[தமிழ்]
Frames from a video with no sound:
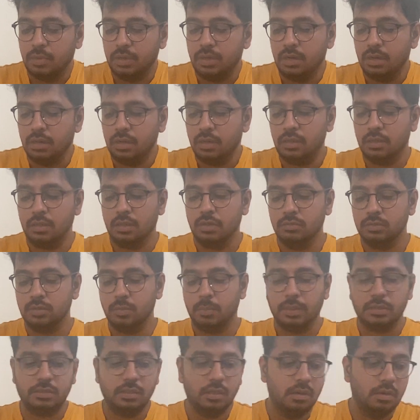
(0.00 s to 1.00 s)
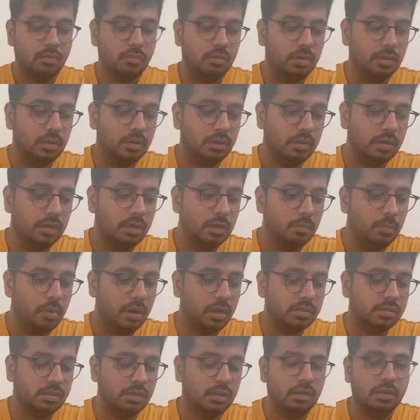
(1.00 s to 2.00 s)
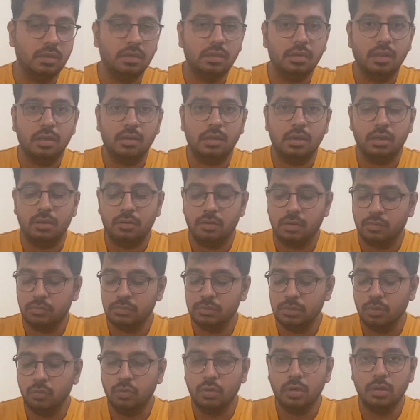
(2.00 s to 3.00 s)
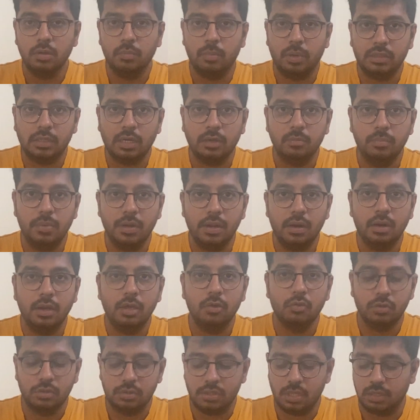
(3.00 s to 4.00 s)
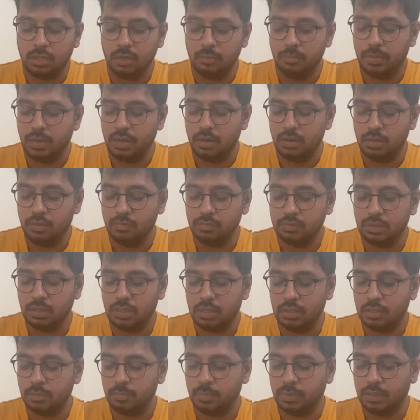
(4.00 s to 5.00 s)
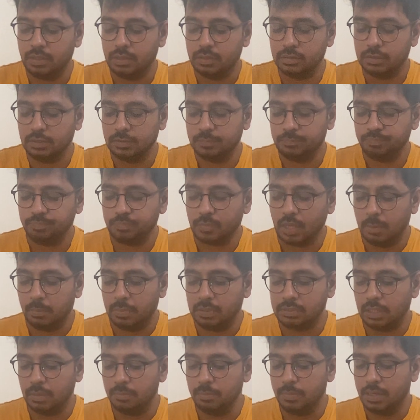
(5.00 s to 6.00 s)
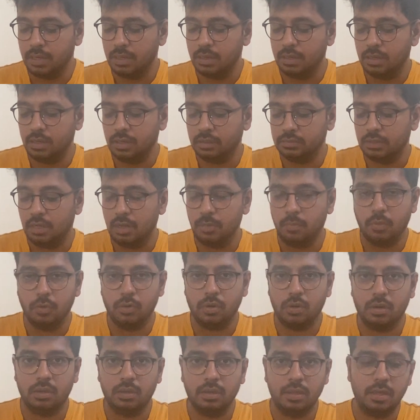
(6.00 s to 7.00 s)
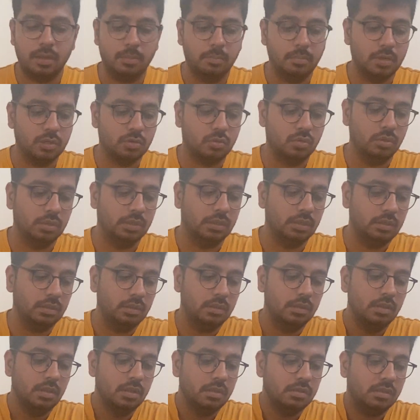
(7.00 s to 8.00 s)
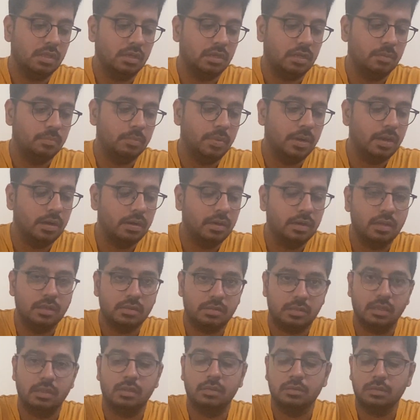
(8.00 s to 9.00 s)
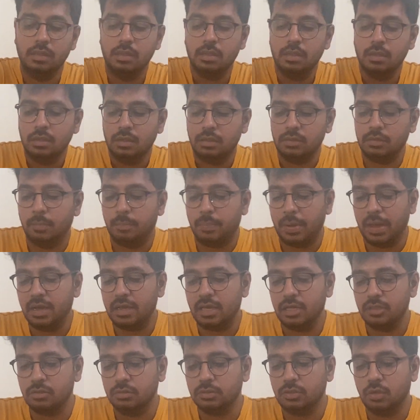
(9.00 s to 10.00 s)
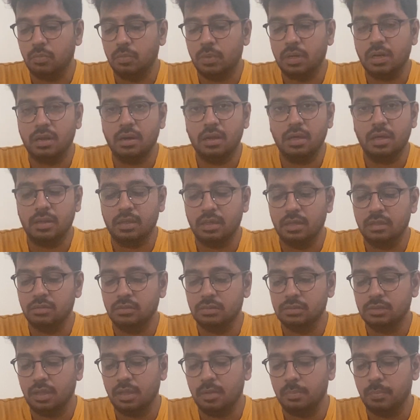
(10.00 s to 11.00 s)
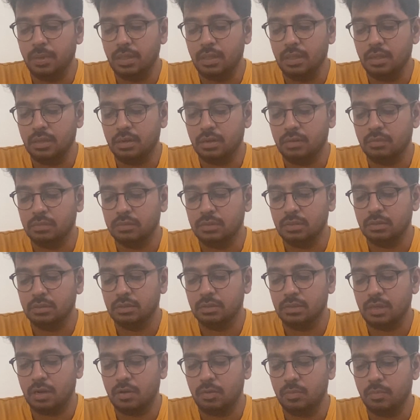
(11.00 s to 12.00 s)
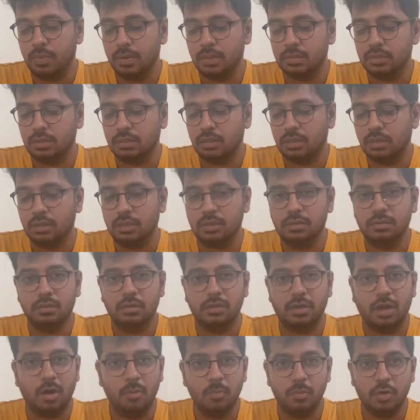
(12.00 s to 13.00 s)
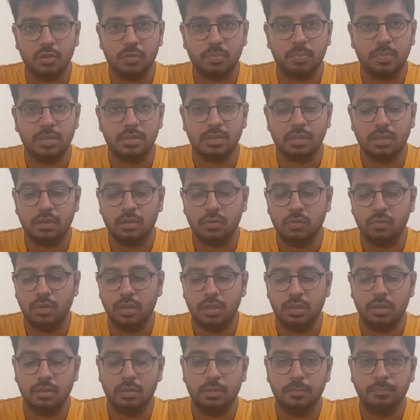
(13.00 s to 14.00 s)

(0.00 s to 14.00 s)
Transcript: பண்ணிடலாம் இங்கே வந்து பார்த்தீங்கன்னா ஒரு ரெண்டு பாக்ஸ் இருக்குது ஏன்னா நான் வந்து ஒரு மட்டன் பிரியாணி ஒரு சிக்கன் பிரியாணி வந்து ஆர்டர் பண்ணியிருந்தேன் மட்டன் பிரியாணினா அதிலே போட்டுருவாங்க எம்னு சொல்லிட்டு சிக்கன் பிரியாணினா சி இந்த பேக்கேஜ் வந்து ரொம்ப நல்லா இருக்குது இது வந்து எப்படி என்னை வந்து நினைவுப்படுத்துதுன்னா அந்த டாமினோஸ் பீஸானுடைய